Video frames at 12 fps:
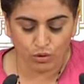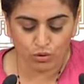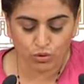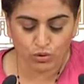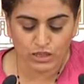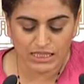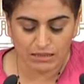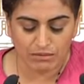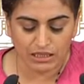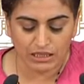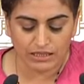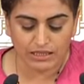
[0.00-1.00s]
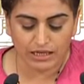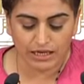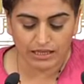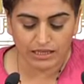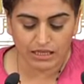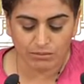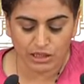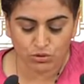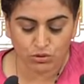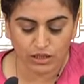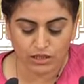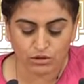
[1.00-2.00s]
Hukuk sistemiyle cinayetler
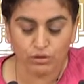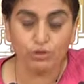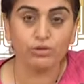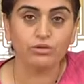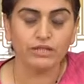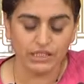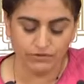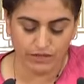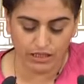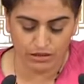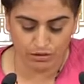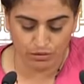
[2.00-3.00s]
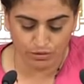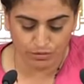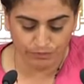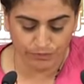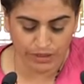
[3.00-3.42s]
meşrulaştırılıyor, teşvik ediliyor.